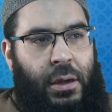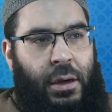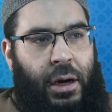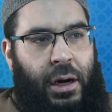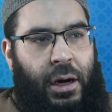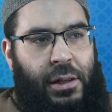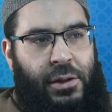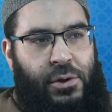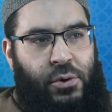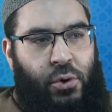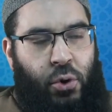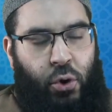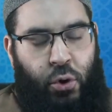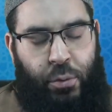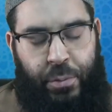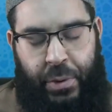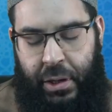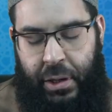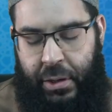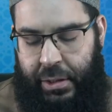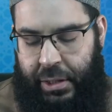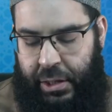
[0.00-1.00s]
also
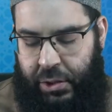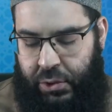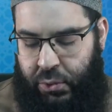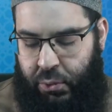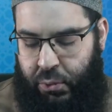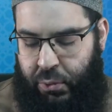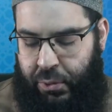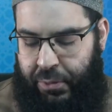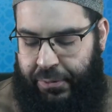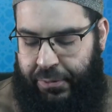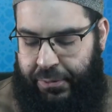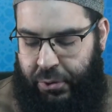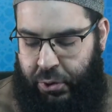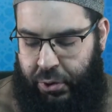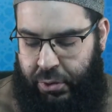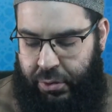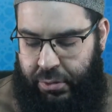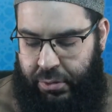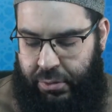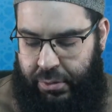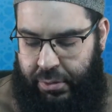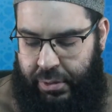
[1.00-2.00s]
Umar, der Sohn
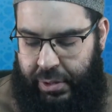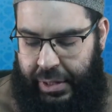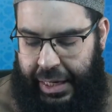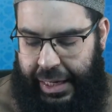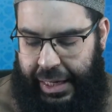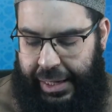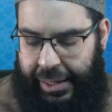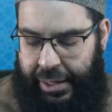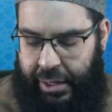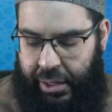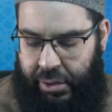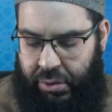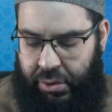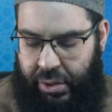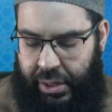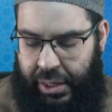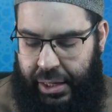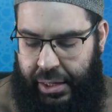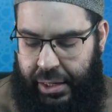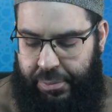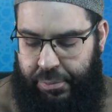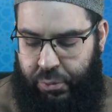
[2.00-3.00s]
von
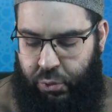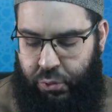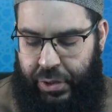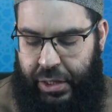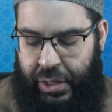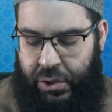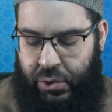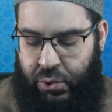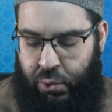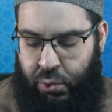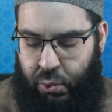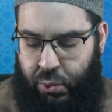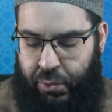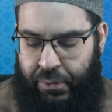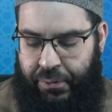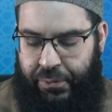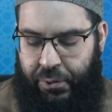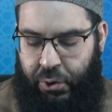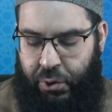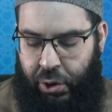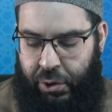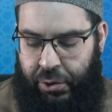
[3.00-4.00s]
Al-Khattab und der Sohn
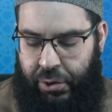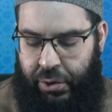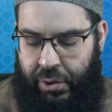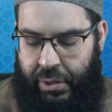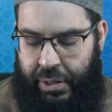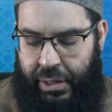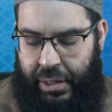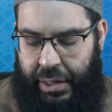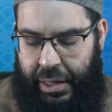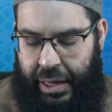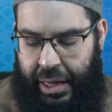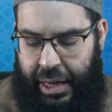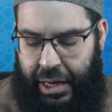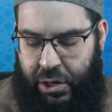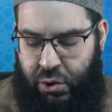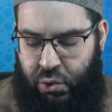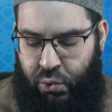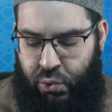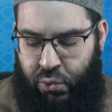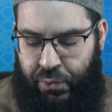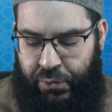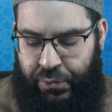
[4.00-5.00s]
von
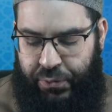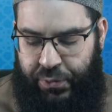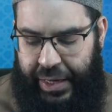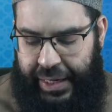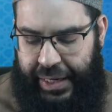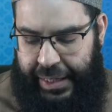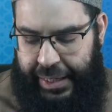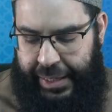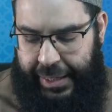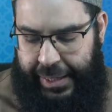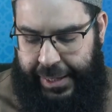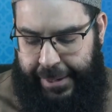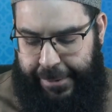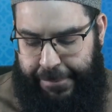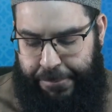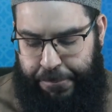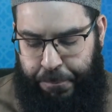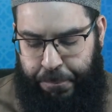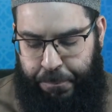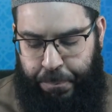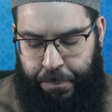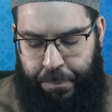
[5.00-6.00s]
An-Nufail
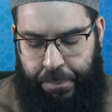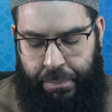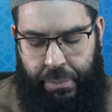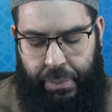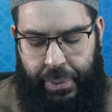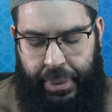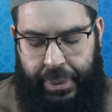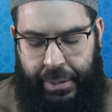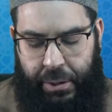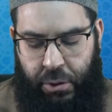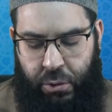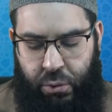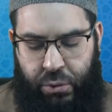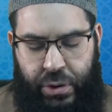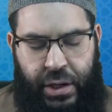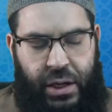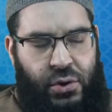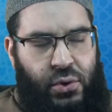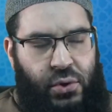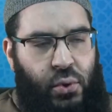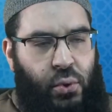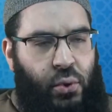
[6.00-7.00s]
und
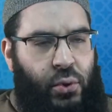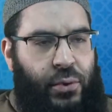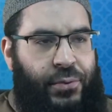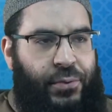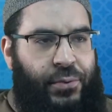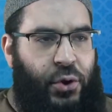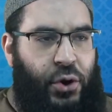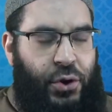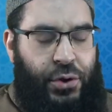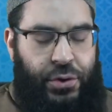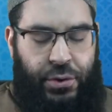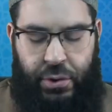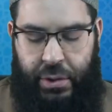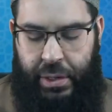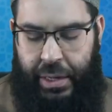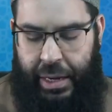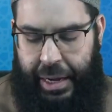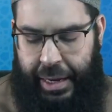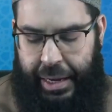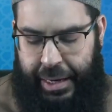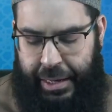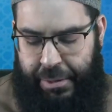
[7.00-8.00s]
der Sohn von
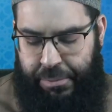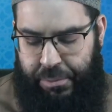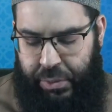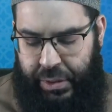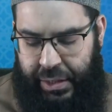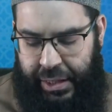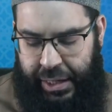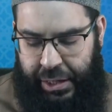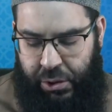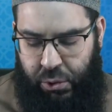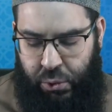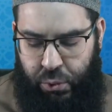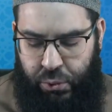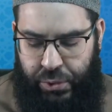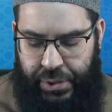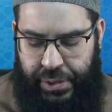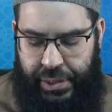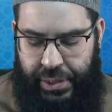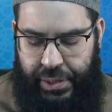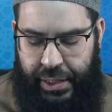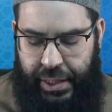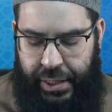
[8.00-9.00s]
Abd
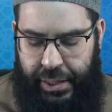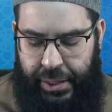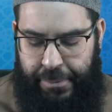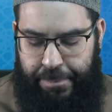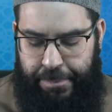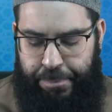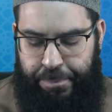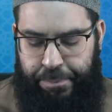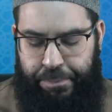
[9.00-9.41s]
al-Uzza.